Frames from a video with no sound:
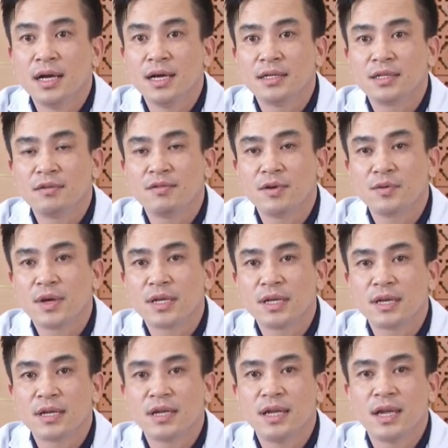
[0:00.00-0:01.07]
ở trong phẫu thuật
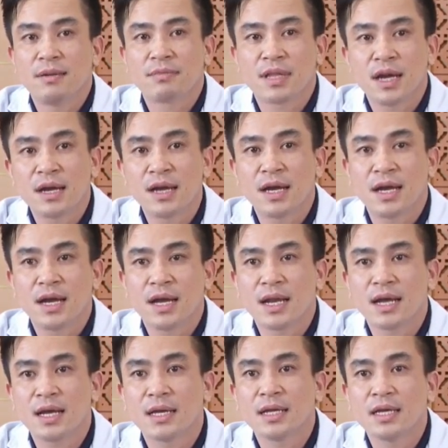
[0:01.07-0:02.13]
để làm tăng cái khả
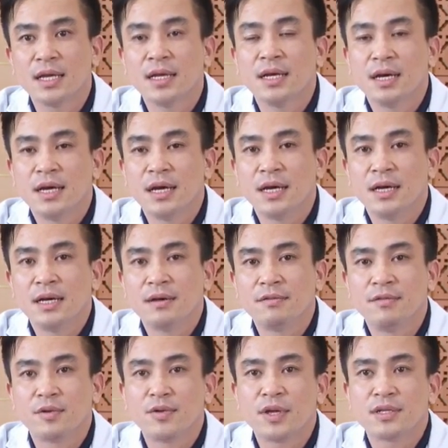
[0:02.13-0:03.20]
năng À,
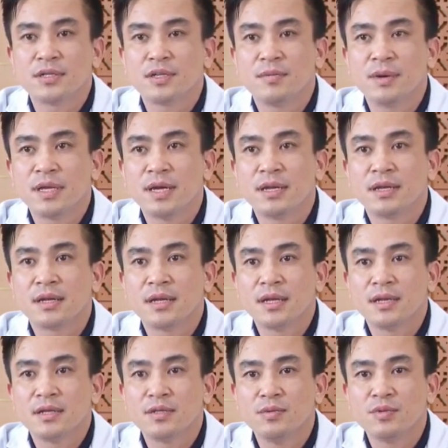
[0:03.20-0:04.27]
phẫu thuật cho bệnh nhân
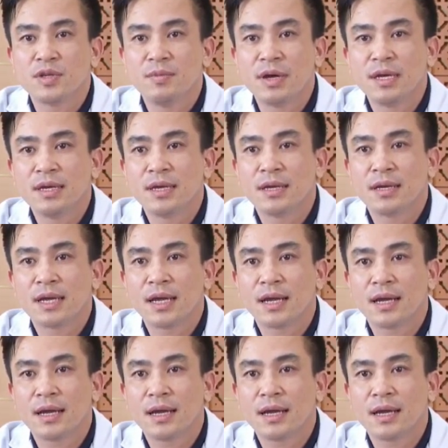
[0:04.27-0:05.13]
giúp cho bệnh nhân cái